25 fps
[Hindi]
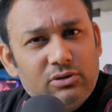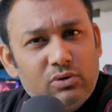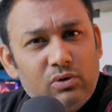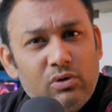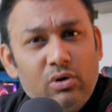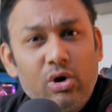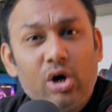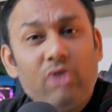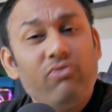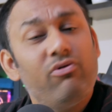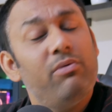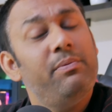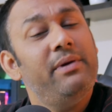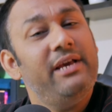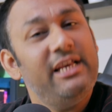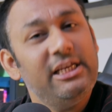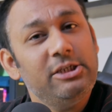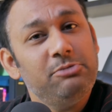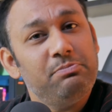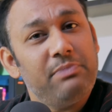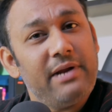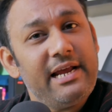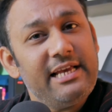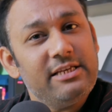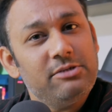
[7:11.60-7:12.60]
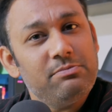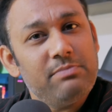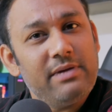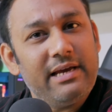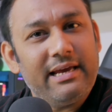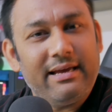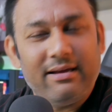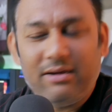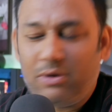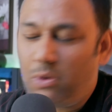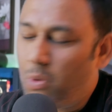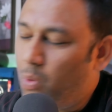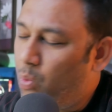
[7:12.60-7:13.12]
टूल और वो भी इस प्राइस में
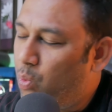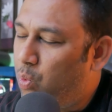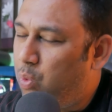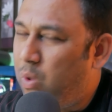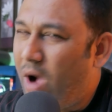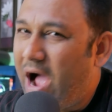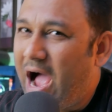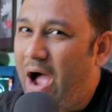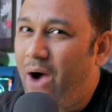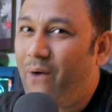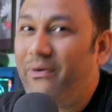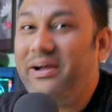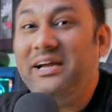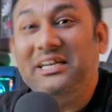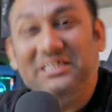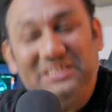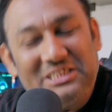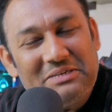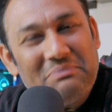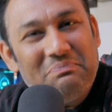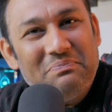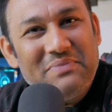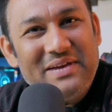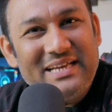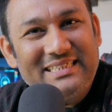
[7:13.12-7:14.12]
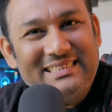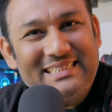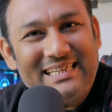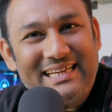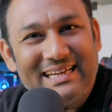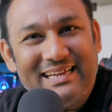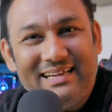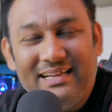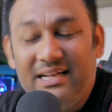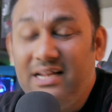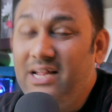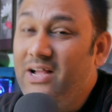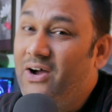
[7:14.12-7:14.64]
वाह इट्स अमेजिंग
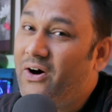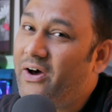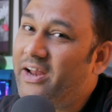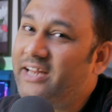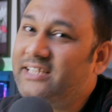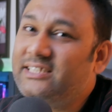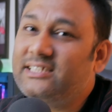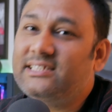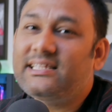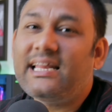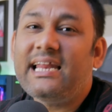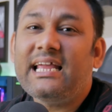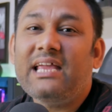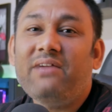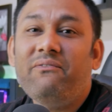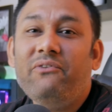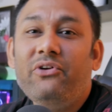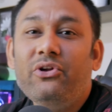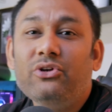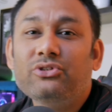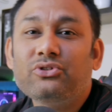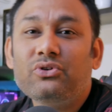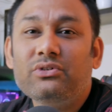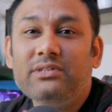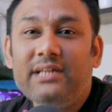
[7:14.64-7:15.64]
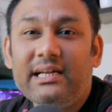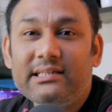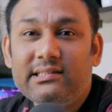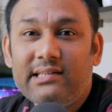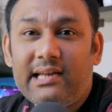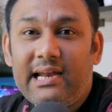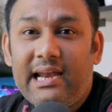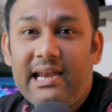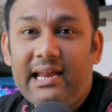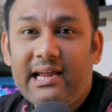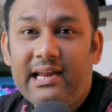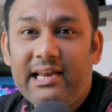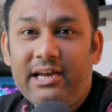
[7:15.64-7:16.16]
और इसी तरह की वीडियोस को देखते
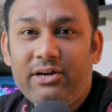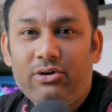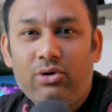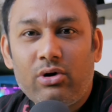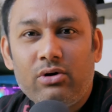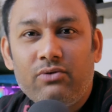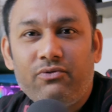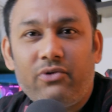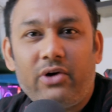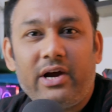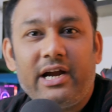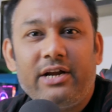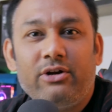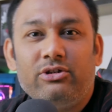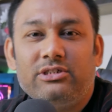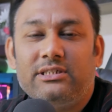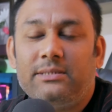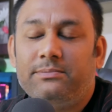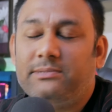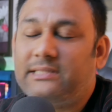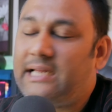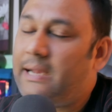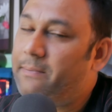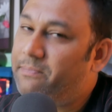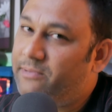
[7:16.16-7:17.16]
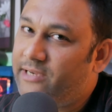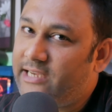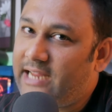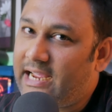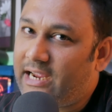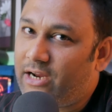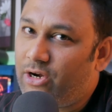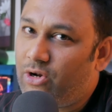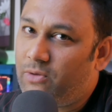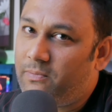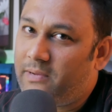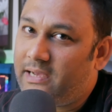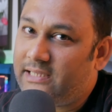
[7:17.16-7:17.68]
रहने के लिए डोंट फॉरगेट टू सब्सक्राइब
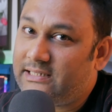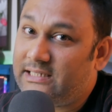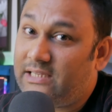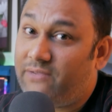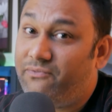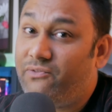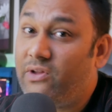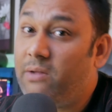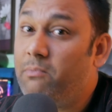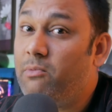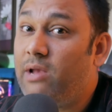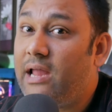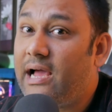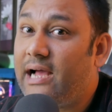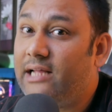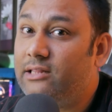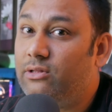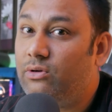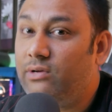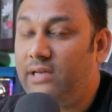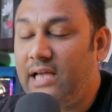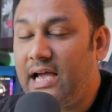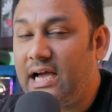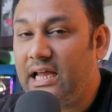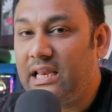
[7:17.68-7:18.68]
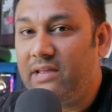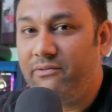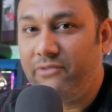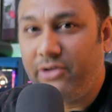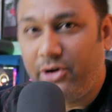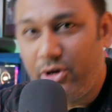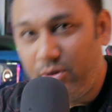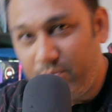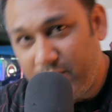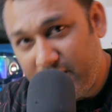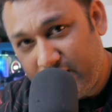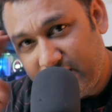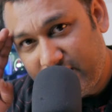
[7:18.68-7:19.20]
टेक्नोबाजी फिर मुलाकात होगी अगली
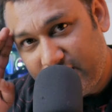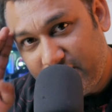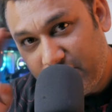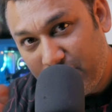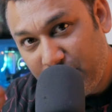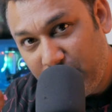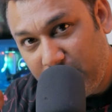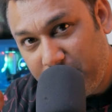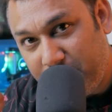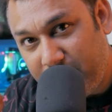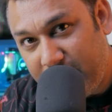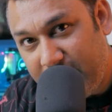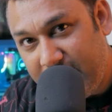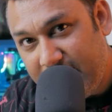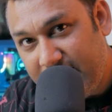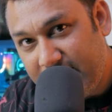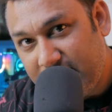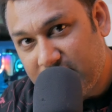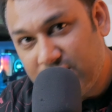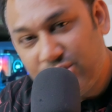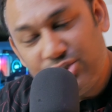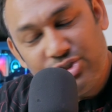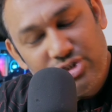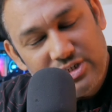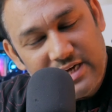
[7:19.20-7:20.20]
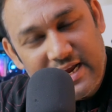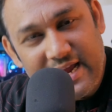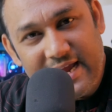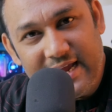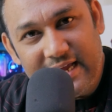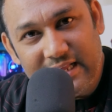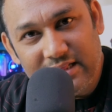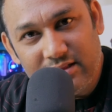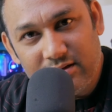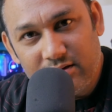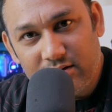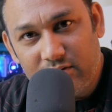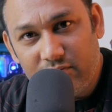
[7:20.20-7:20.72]
वीडियो में गुड बाय जय
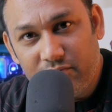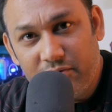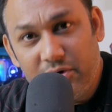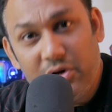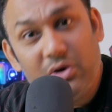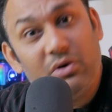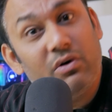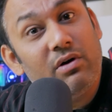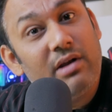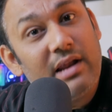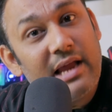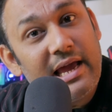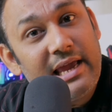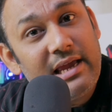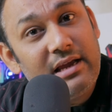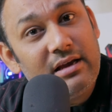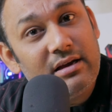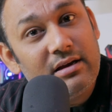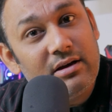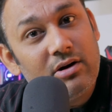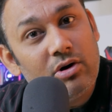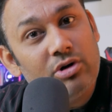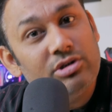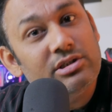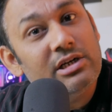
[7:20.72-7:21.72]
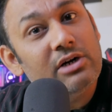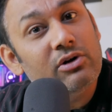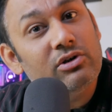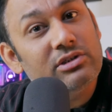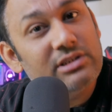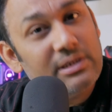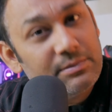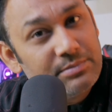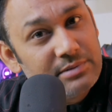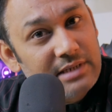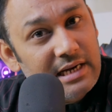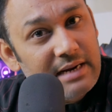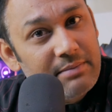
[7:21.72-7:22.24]
हिंद वीडियो को लाइक और चैनल को
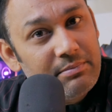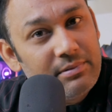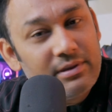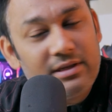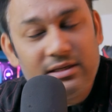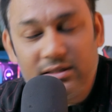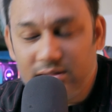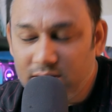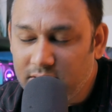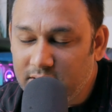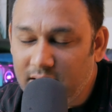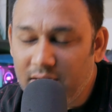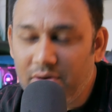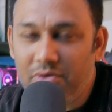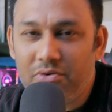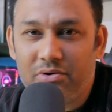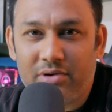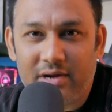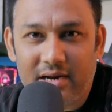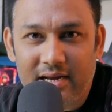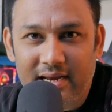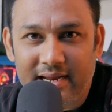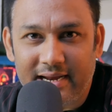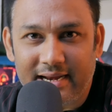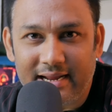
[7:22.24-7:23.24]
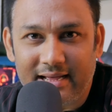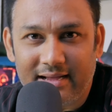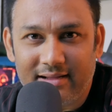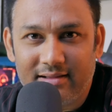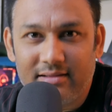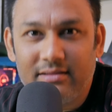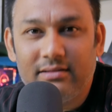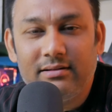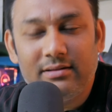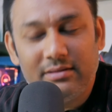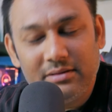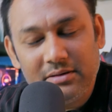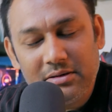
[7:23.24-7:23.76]
सब्सक्राइब जरूर कर लेना
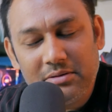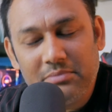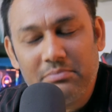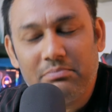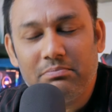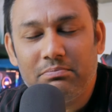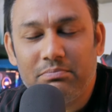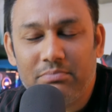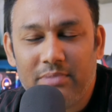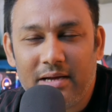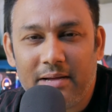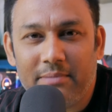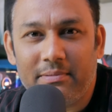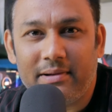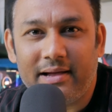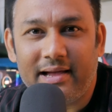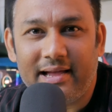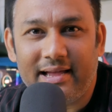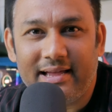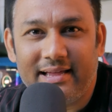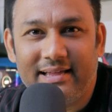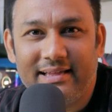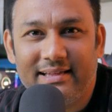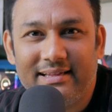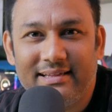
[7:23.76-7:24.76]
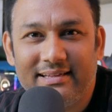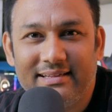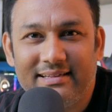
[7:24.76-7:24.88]
बाय बाय